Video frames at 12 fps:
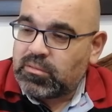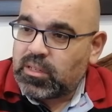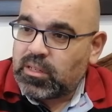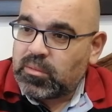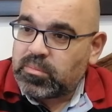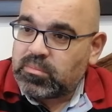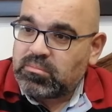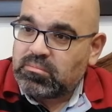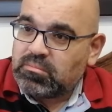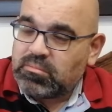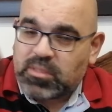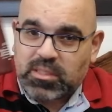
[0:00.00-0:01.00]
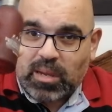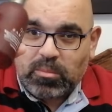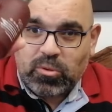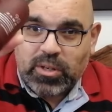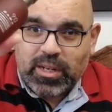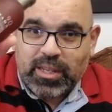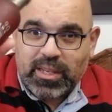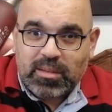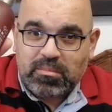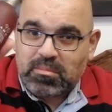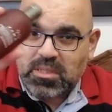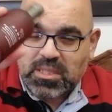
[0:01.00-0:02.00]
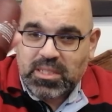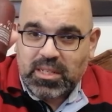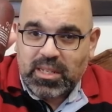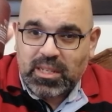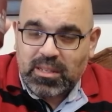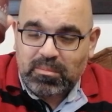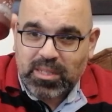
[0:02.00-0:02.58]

فبتستعملوه كل ايام من السنه